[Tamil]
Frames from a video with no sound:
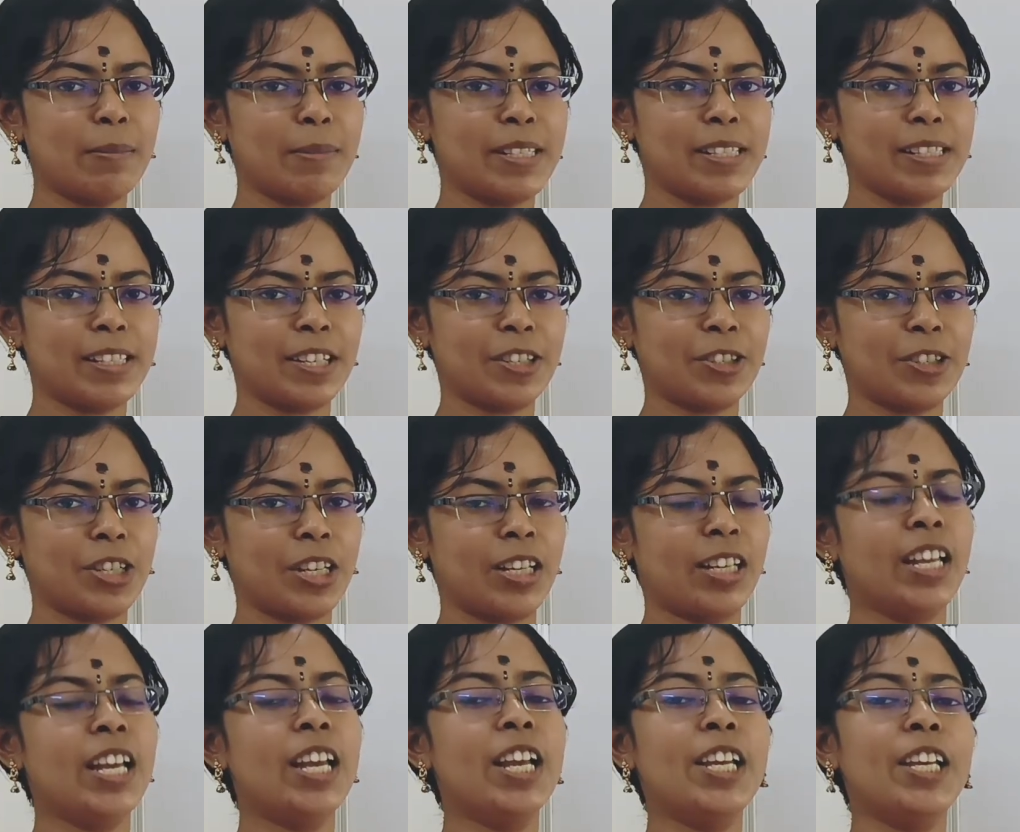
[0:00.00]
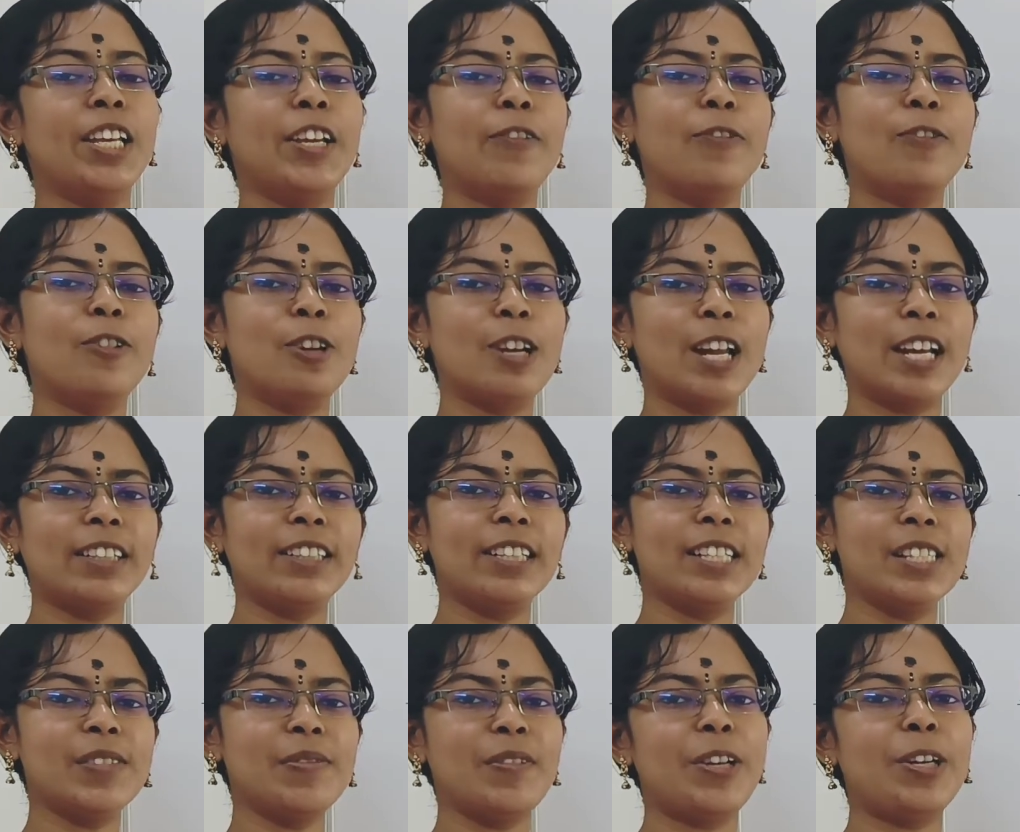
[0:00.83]
கமெண்ட் செக்ஷன் இஃப் யூ லைக்
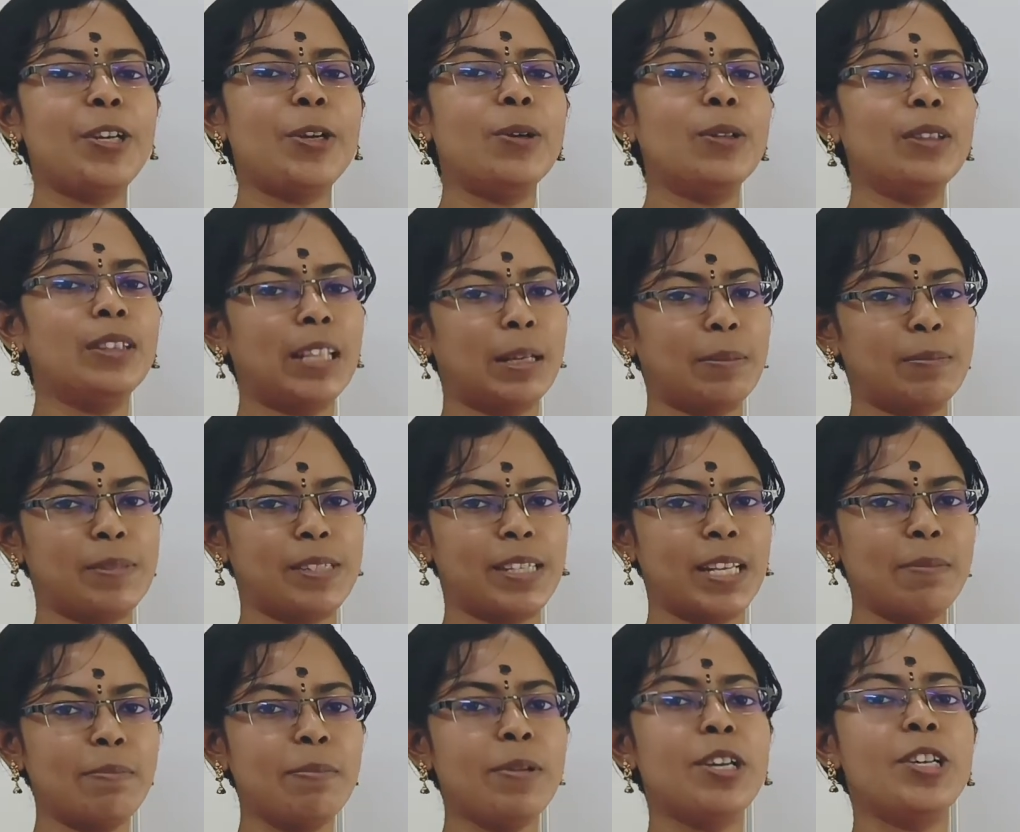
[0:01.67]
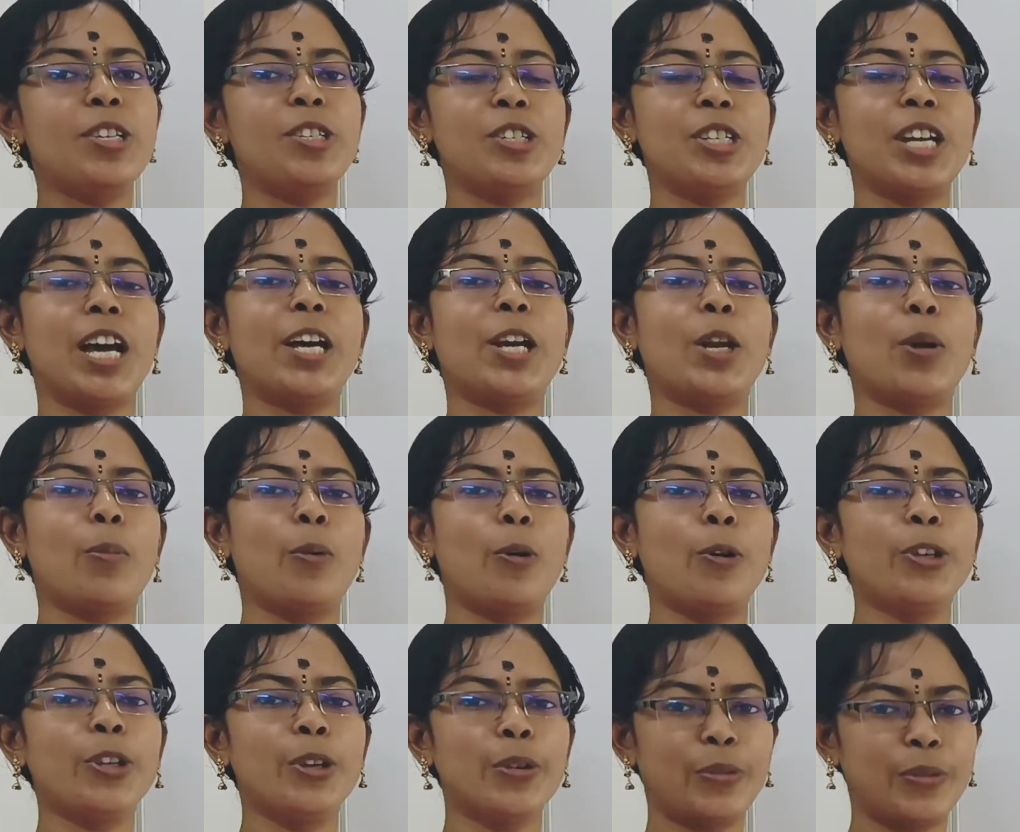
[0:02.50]
திஸ் வீடியோ தம்ஸ் அப் ஷேர்
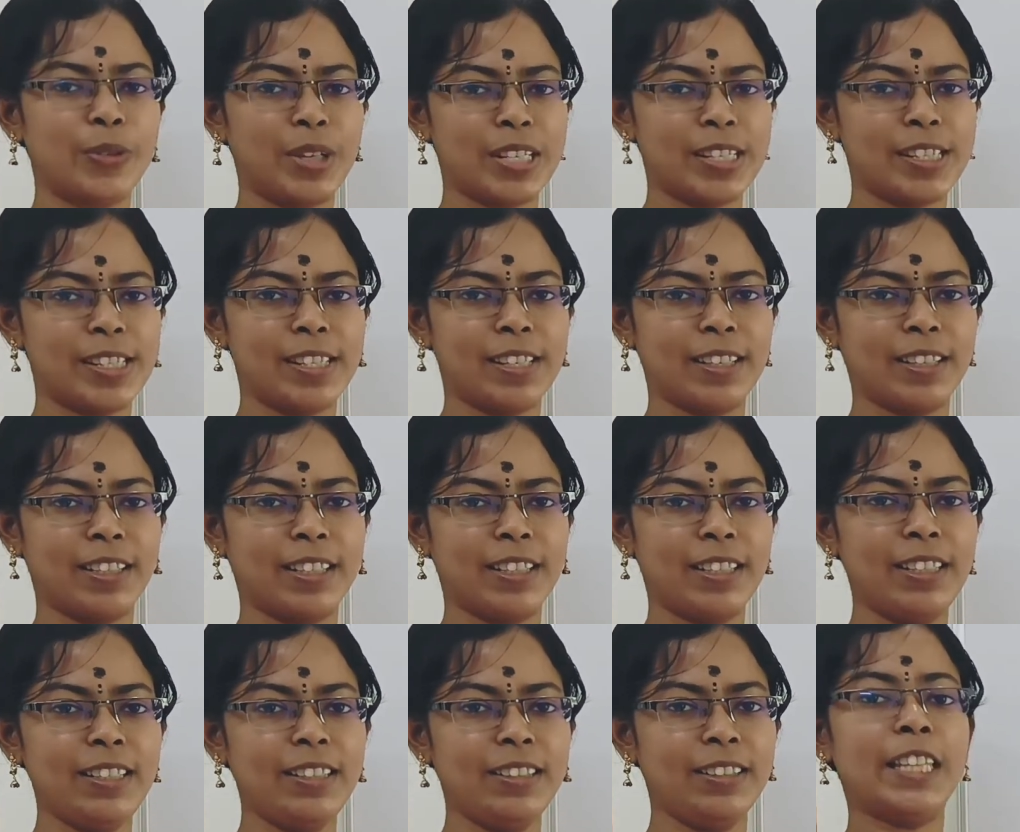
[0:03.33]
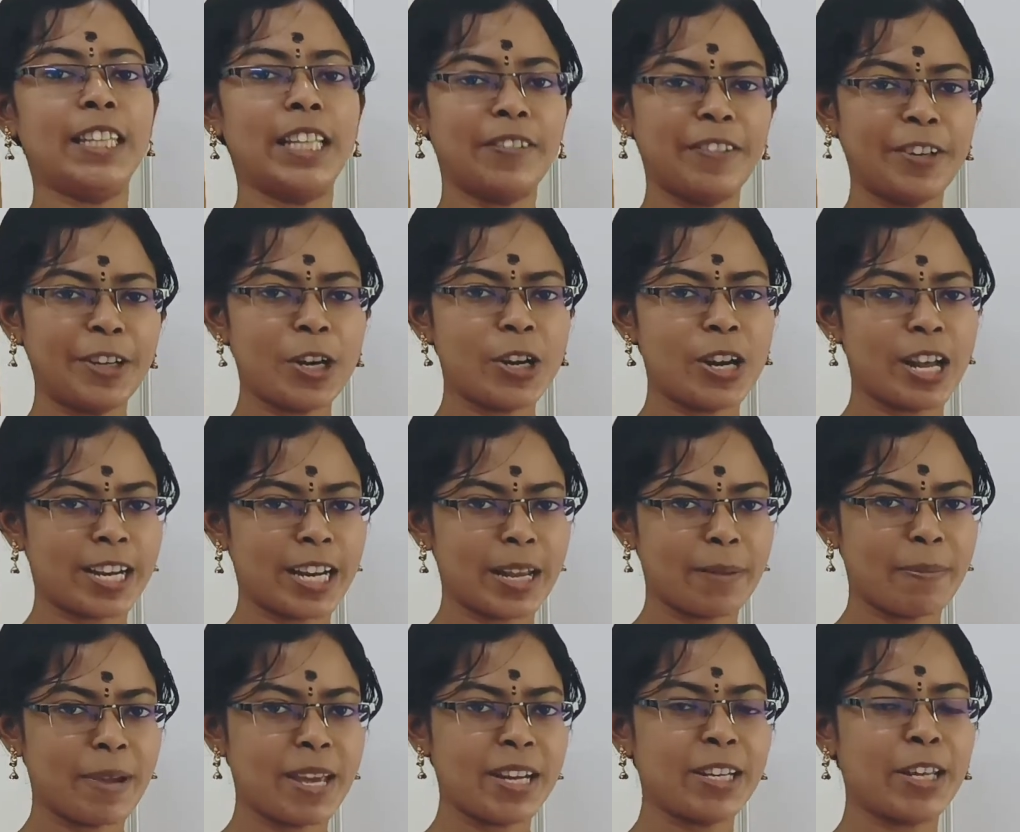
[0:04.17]
அமாங் யோர் ஃப்ரெண்ட்ஸ் சர்க்கிள் இந்த வீடியோ
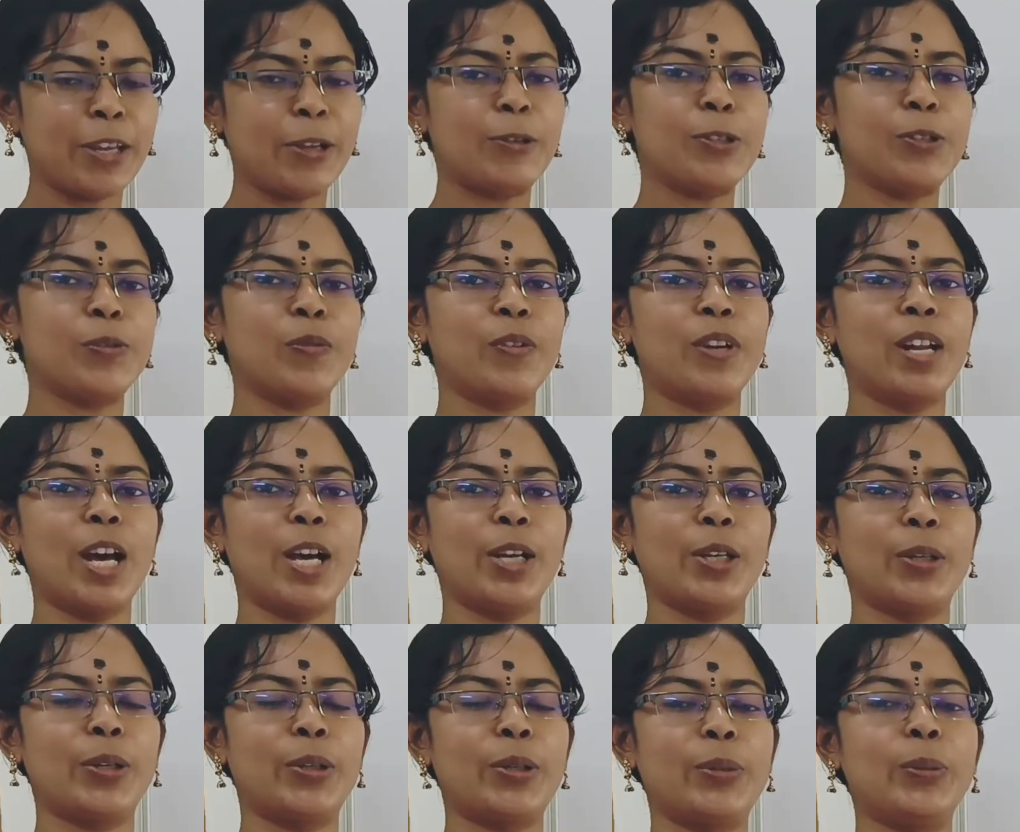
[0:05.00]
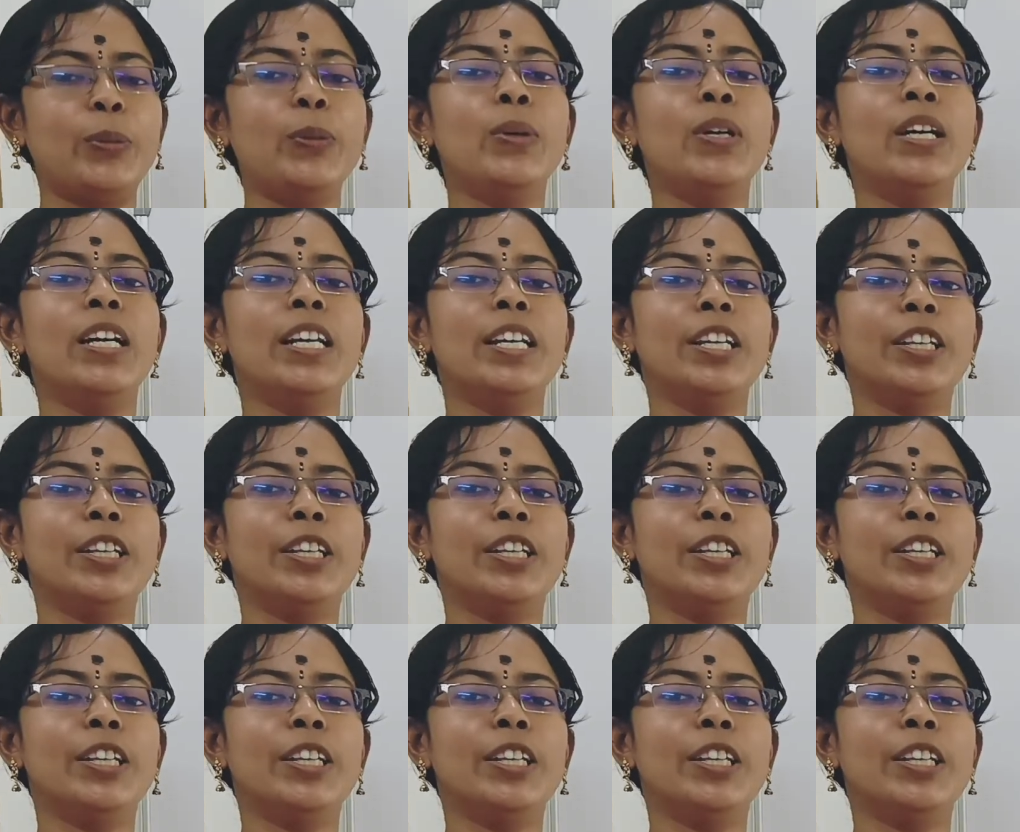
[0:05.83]
நிறைய பேருக்கு யூஸ்ஃபுல்லாக இருக்கட்டும்